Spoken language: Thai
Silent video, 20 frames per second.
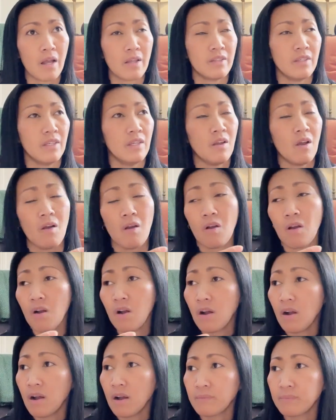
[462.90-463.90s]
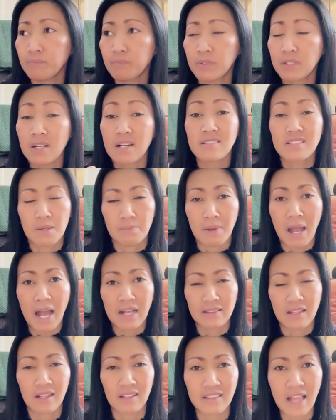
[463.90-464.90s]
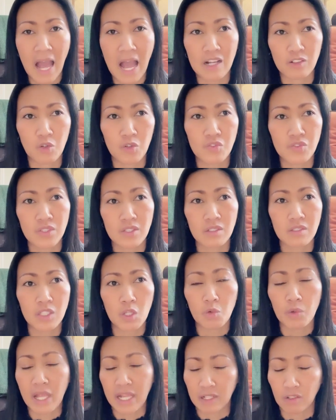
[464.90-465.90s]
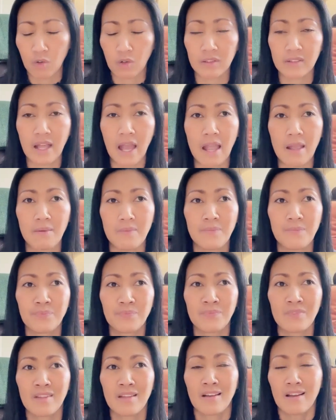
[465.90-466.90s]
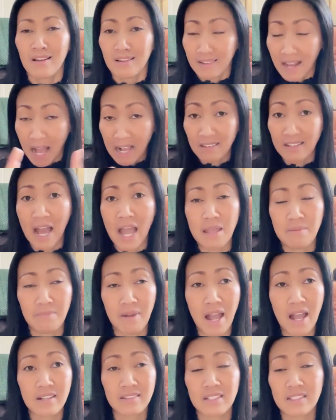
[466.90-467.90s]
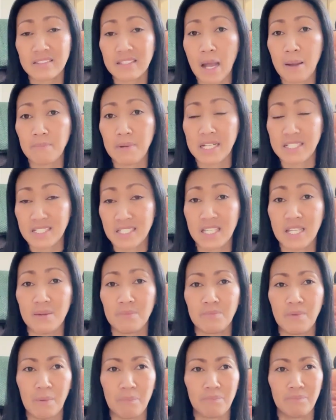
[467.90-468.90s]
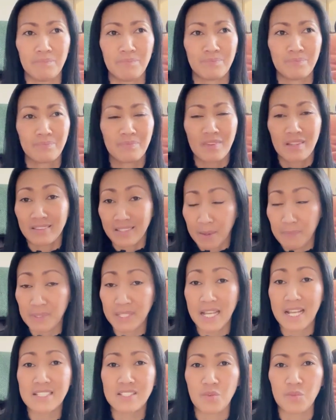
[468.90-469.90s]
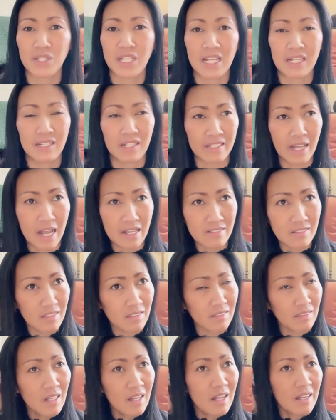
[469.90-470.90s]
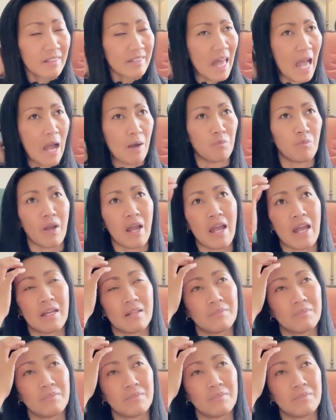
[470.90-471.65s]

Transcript: ยี่ห้อเครื่องสำอางต่างๆเนาะซึ่งนิวเห็นคนไทยหลากหลายมากที่ทำอาชีพแบบในประเทศสวีเดนนะคะ ซึ่งถามว่า